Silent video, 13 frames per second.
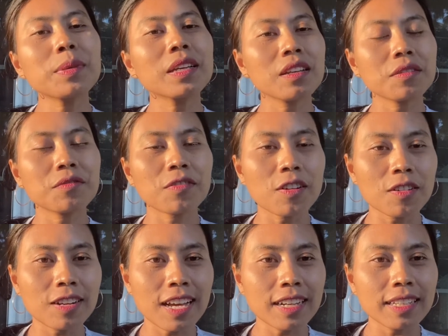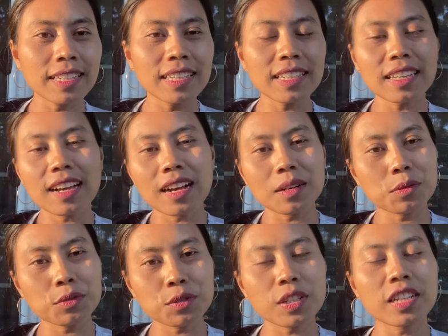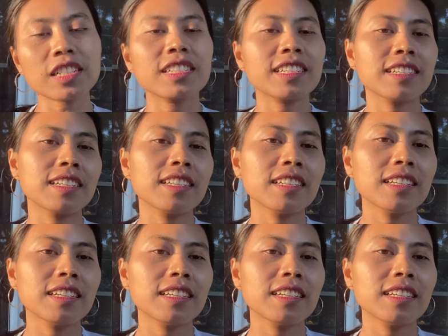bikin vlog lagi aku share di